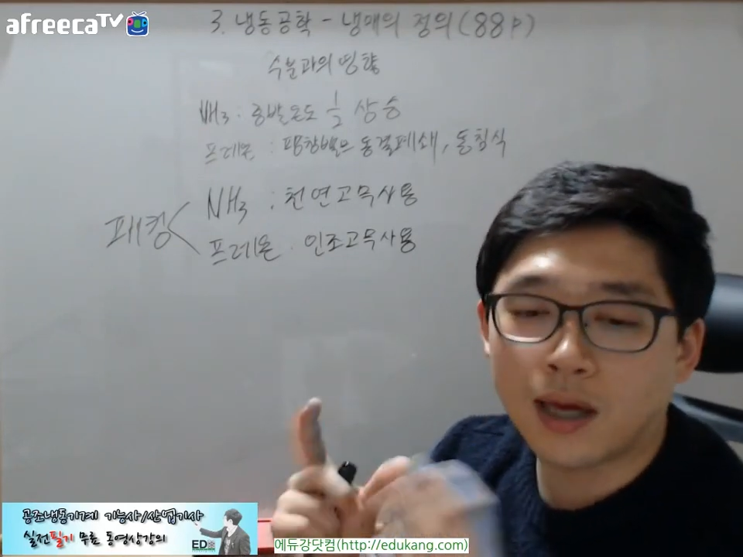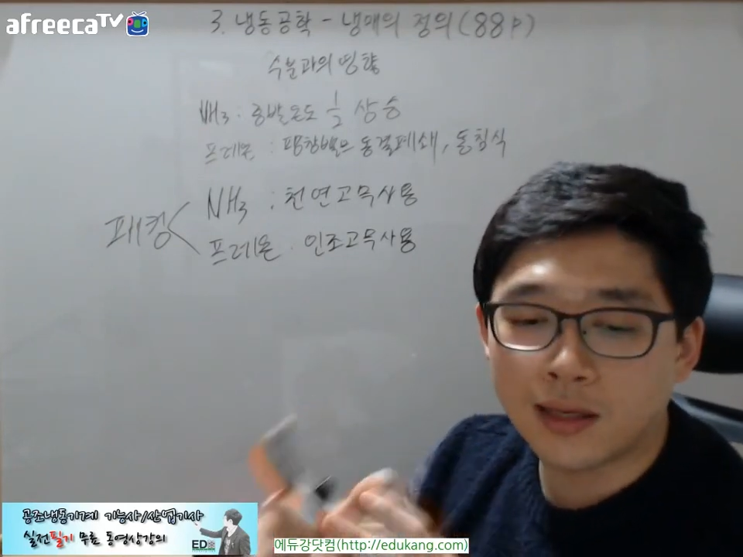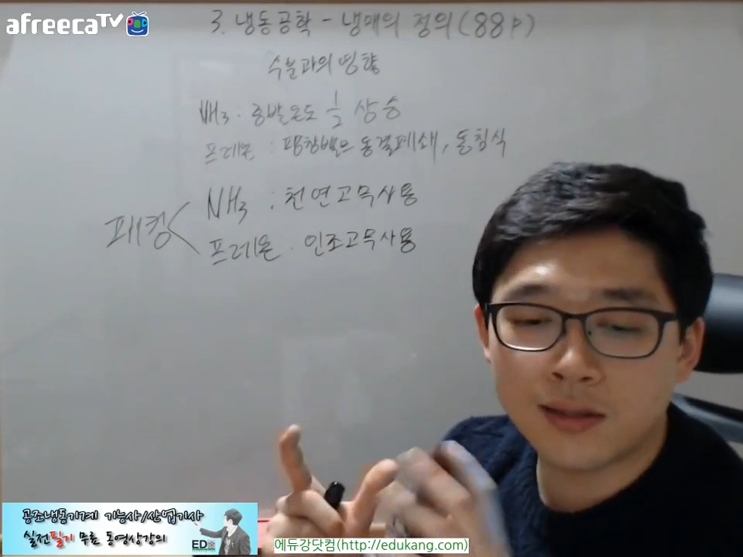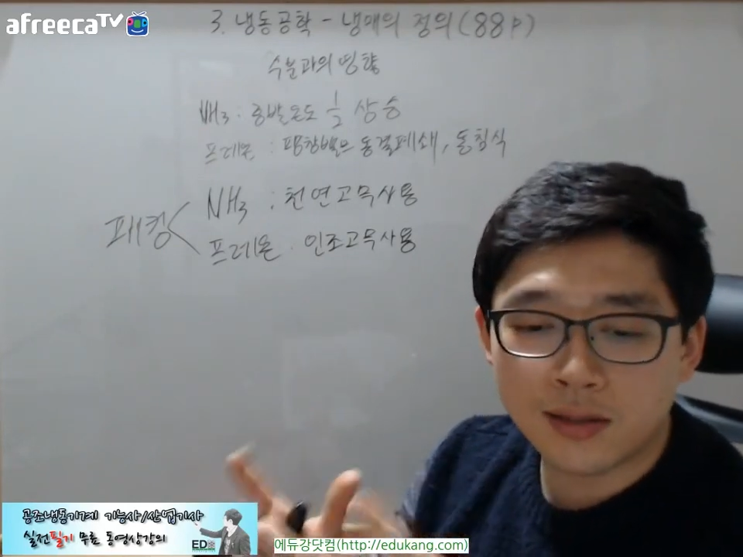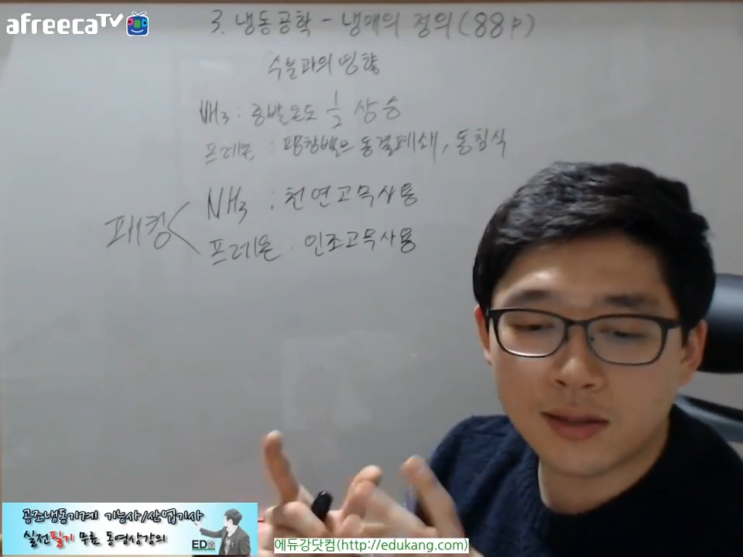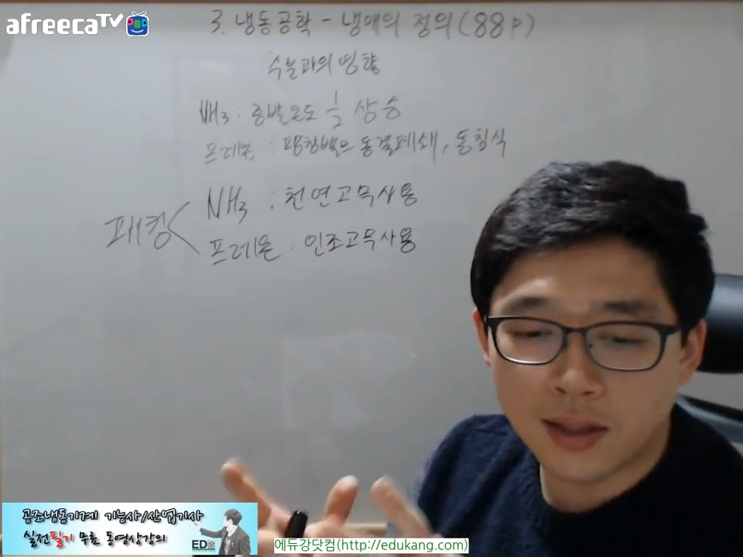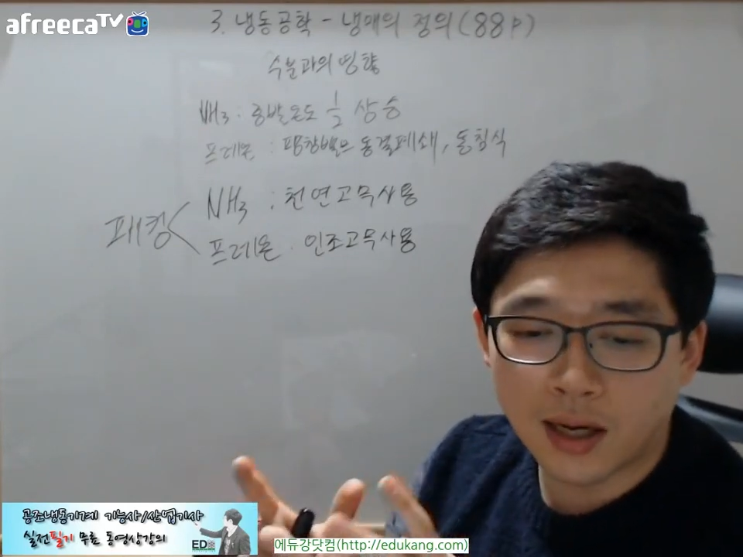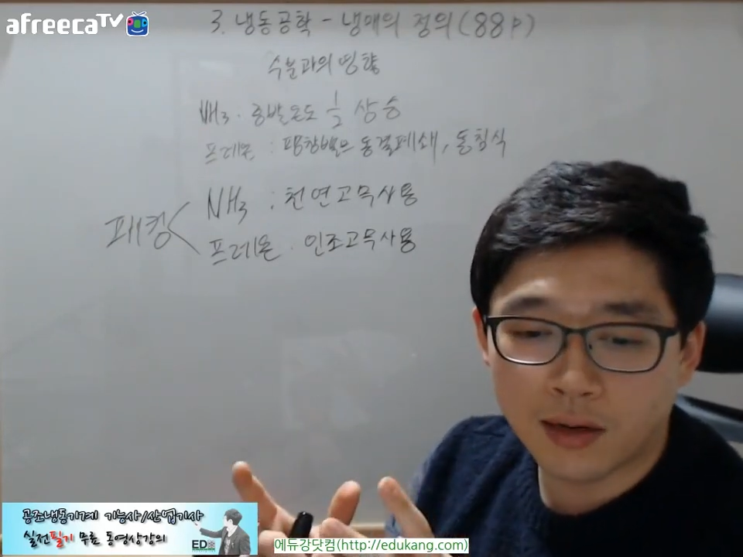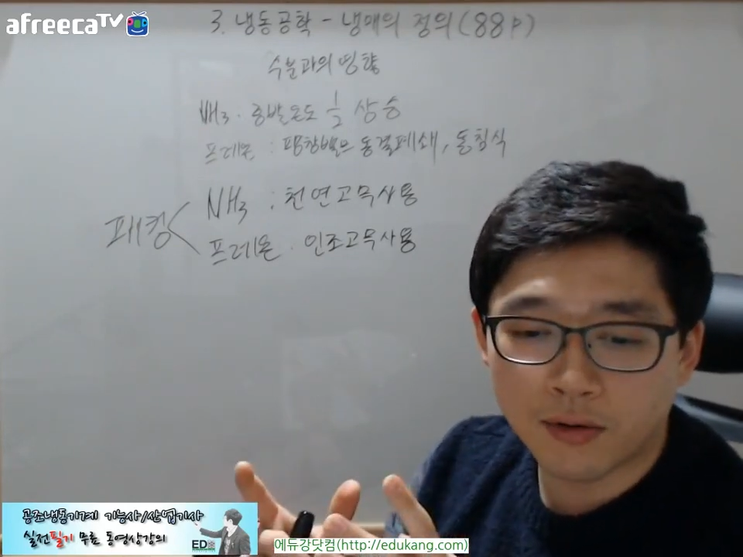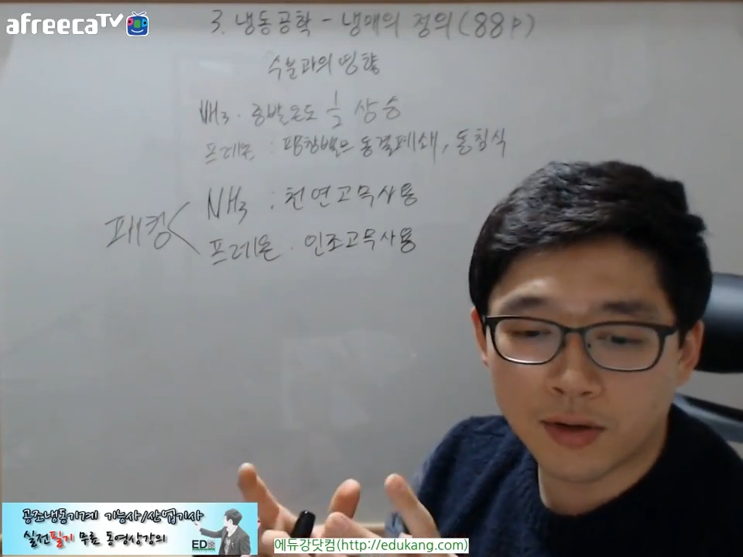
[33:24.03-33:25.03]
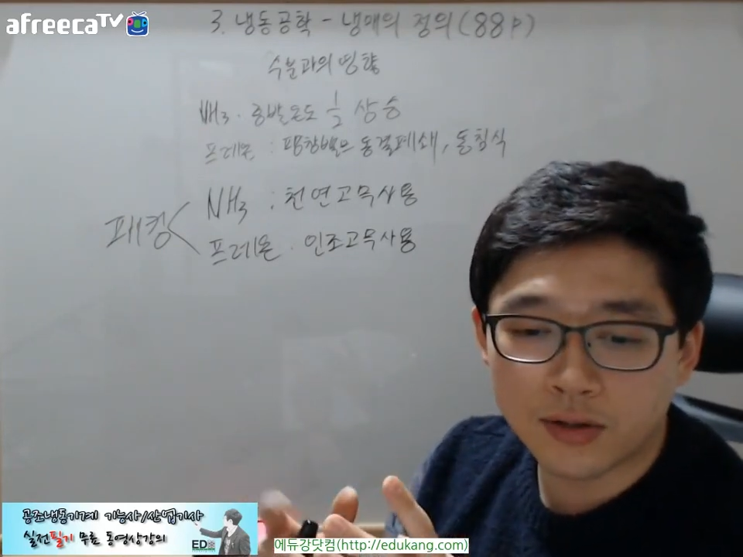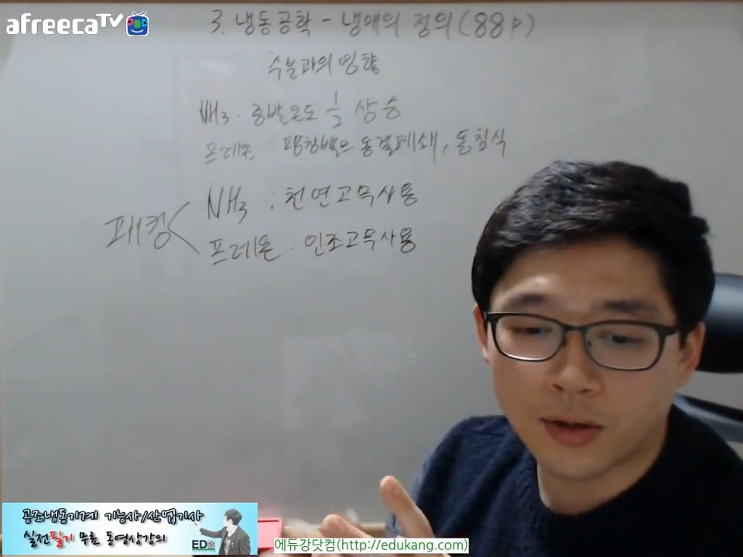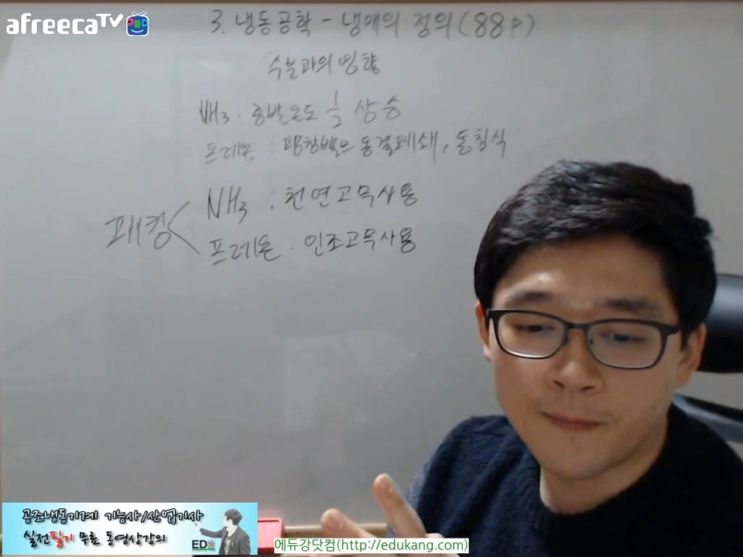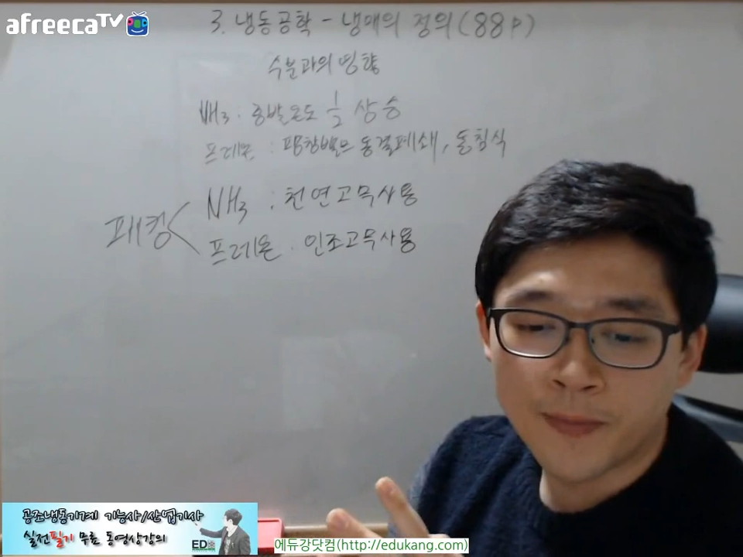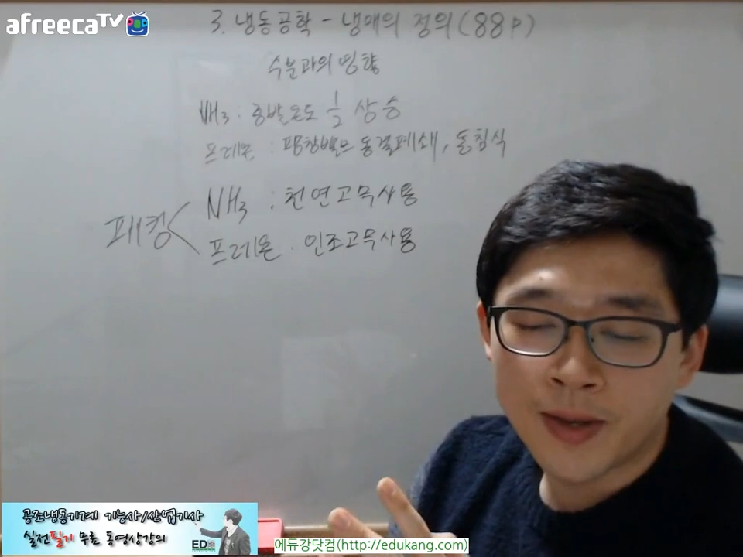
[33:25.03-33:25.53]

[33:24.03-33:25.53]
같이 쓰인다라고 했죠.